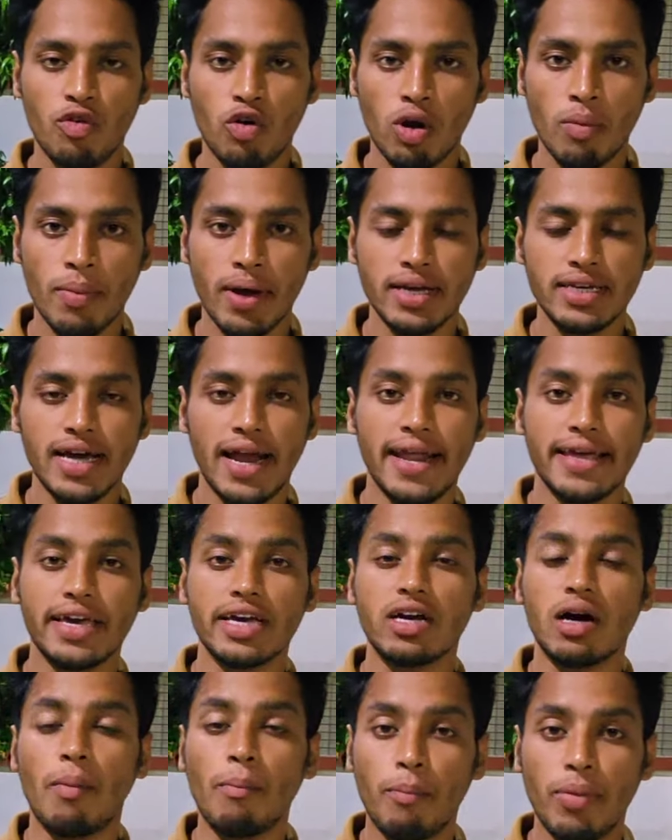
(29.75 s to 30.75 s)
फोर में यानी
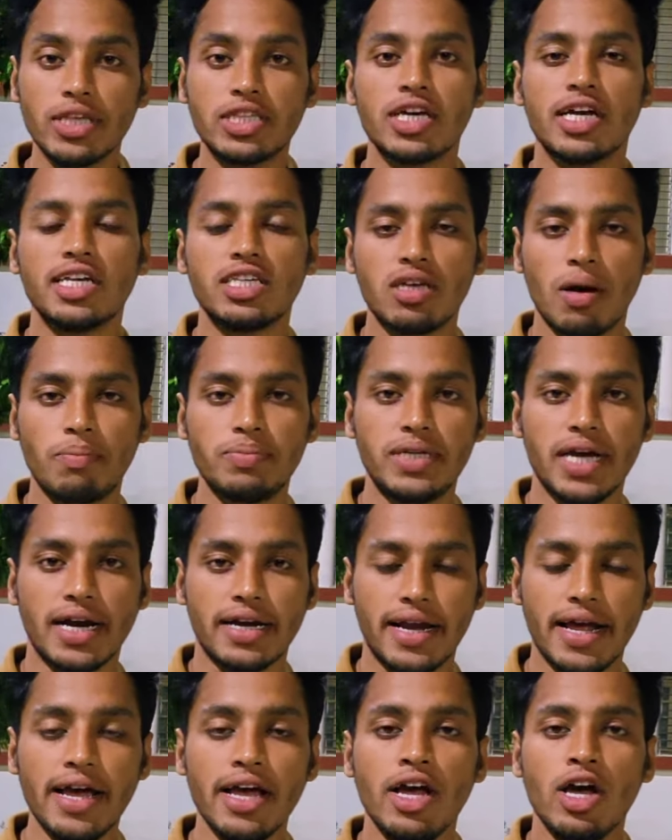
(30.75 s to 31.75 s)
कि कंपलसरी
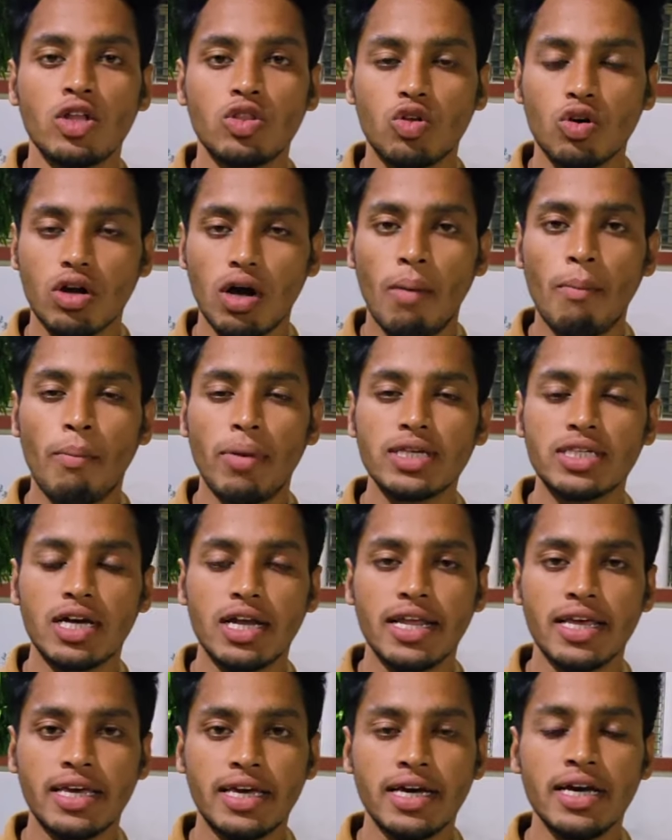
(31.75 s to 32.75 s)
सब्जेक्ट है तो
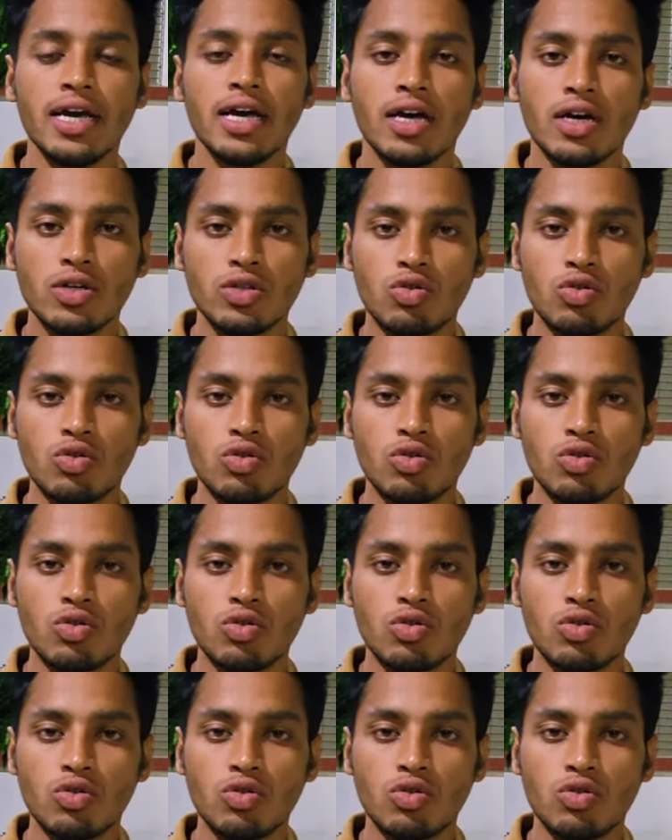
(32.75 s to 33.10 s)
कंपलसरी के